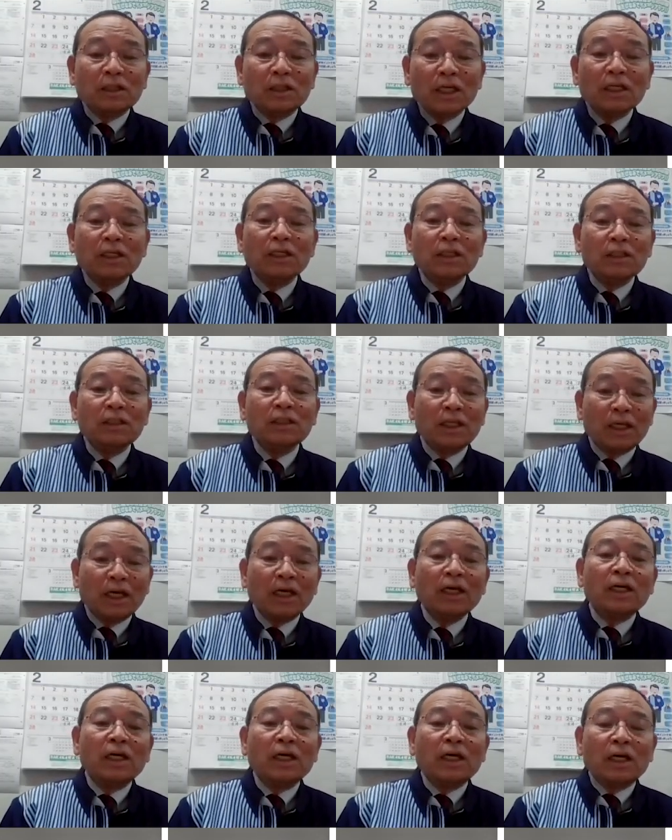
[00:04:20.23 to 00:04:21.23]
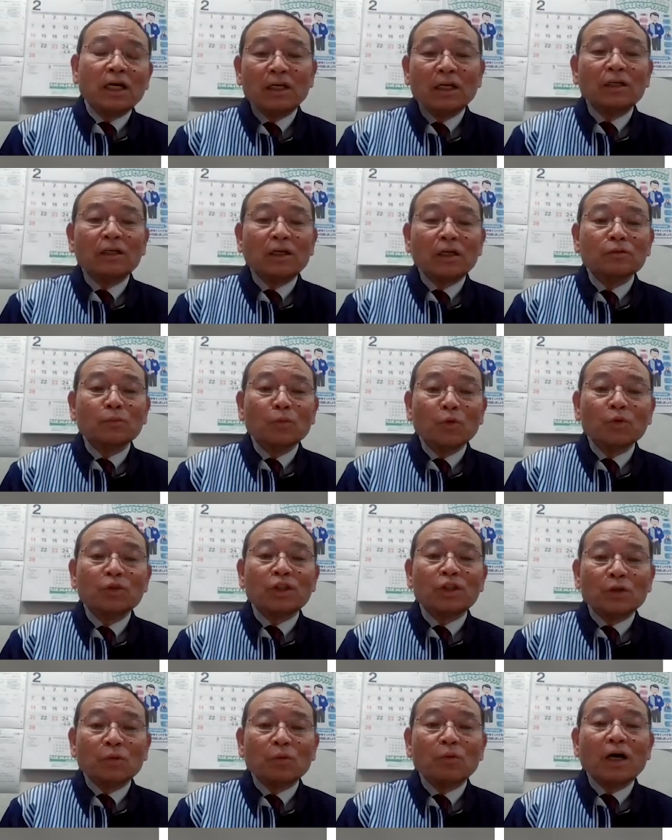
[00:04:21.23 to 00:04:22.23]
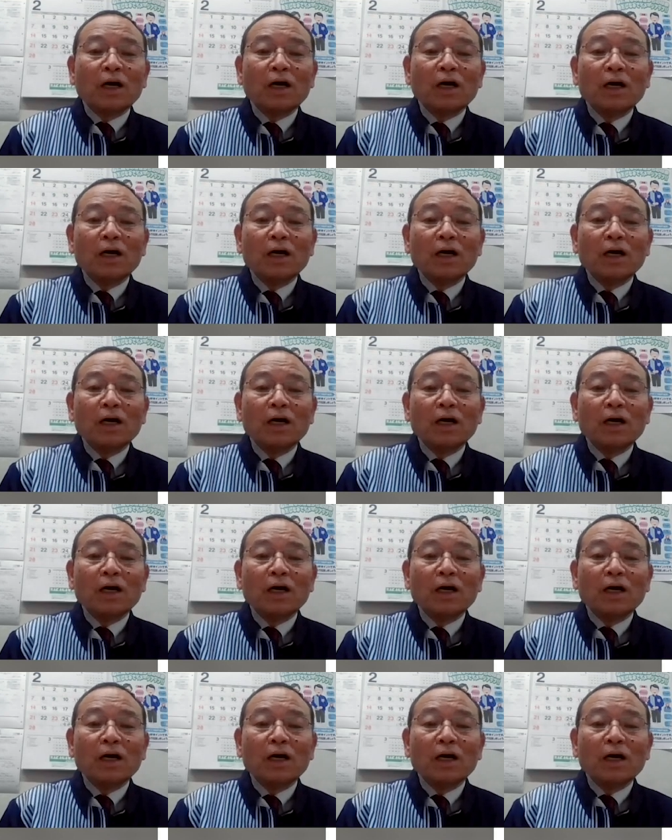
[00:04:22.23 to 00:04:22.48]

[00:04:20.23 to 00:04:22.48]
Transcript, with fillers: 全員にね連絡網っていうの